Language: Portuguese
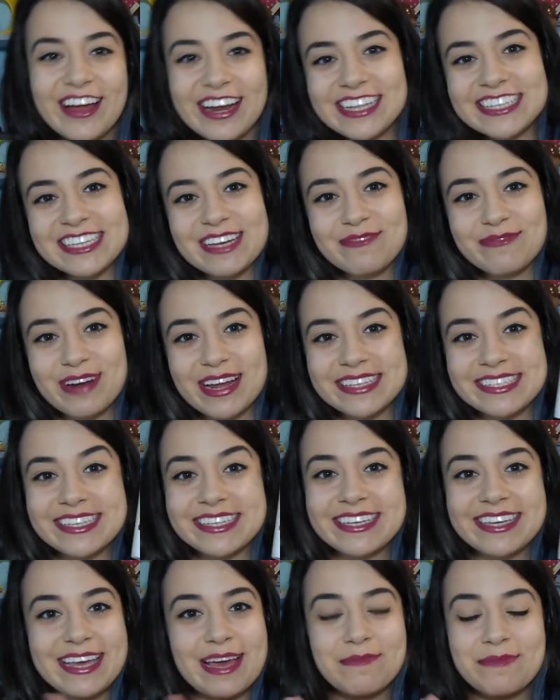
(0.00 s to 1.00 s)
e olha essa frase
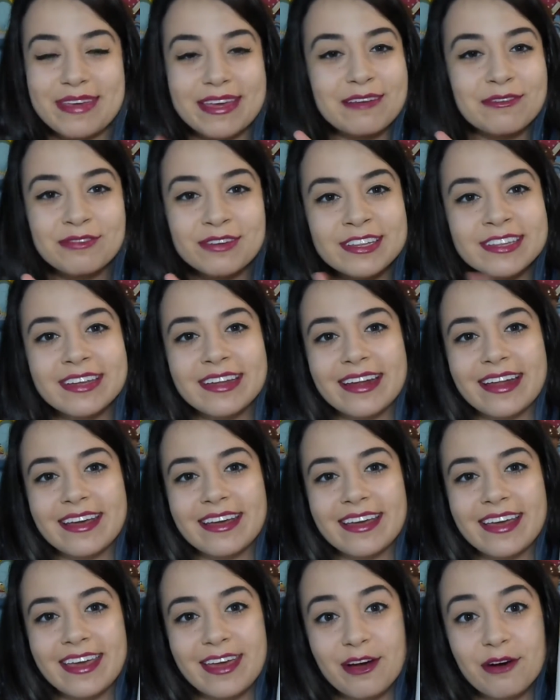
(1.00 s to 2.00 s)
aqui, é minha vida,
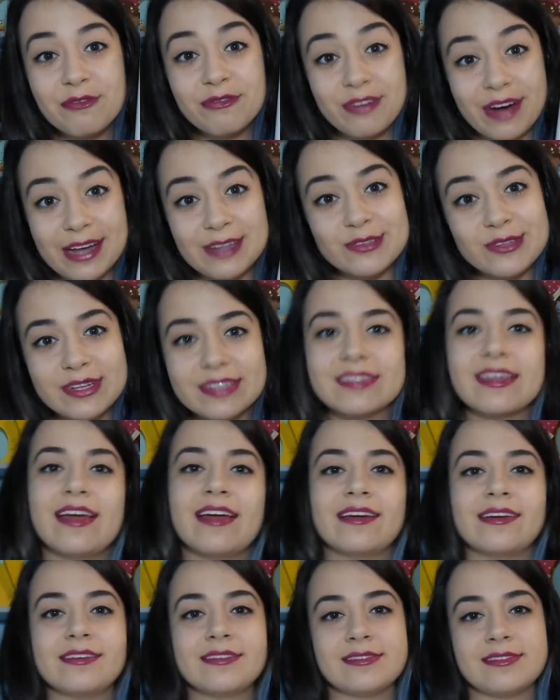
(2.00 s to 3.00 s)
né? Eu faço as
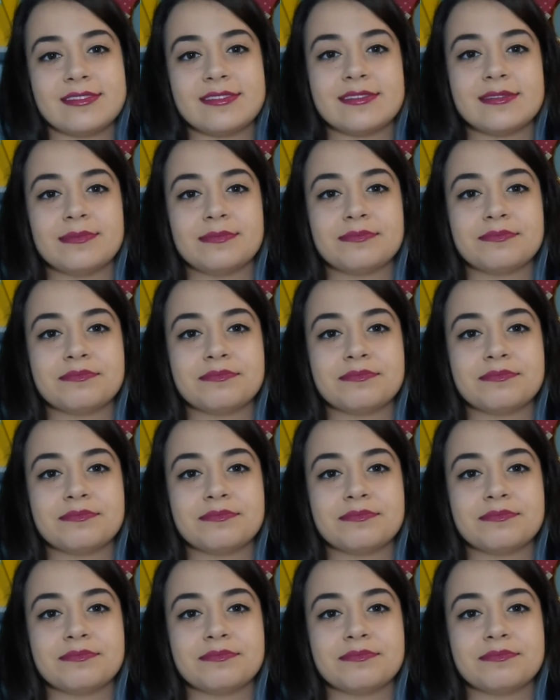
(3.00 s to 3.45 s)
regras.